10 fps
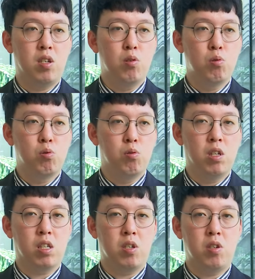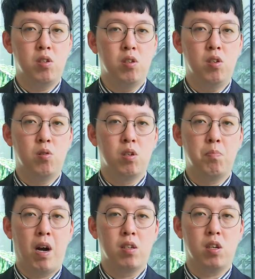刑诉出了一个事例，就是
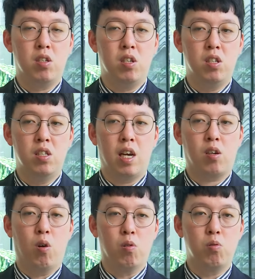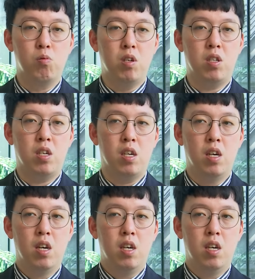帮沈庆金在巩固一些